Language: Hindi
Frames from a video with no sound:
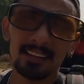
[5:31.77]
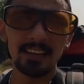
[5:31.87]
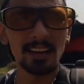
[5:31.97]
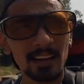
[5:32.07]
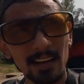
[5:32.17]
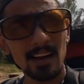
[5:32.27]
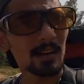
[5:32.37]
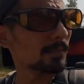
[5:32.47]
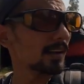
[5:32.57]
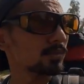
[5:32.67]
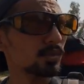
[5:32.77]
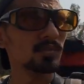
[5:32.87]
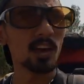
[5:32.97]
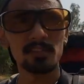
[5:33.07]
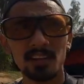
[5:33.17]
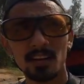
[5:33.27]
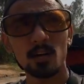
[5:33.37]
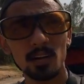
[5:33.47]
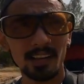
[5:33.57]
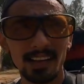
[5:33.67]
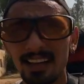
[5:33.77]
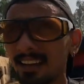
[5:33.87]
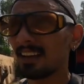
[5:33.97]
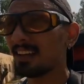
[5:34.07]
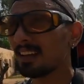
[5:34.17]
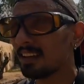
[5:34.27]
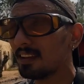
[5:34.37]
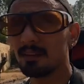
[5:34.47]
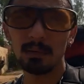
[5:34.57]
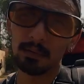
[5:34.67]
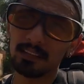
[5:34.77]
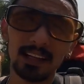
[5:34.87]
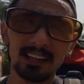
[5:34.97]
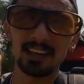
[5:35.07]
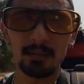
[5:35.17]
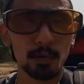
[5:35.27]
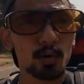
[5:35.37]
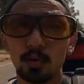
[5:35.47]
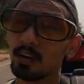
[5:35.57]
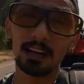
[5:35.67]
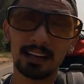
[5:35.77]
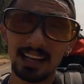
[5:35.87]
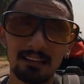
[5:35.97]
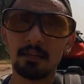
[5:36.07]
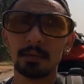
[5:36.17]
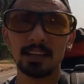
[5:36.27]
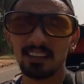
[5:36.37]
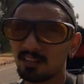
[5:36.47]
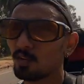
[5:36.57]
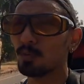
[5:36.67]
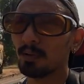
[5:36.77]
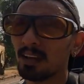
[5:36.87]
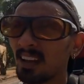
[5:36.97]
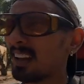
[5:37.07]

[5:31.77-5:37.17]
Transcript: ये ना गया यार बड़ा सुनसान सा गांव लग रहा है एक भी बंदा नहीं दिखा मेरे को अंकल के अलावा अभी तक इस रोड पे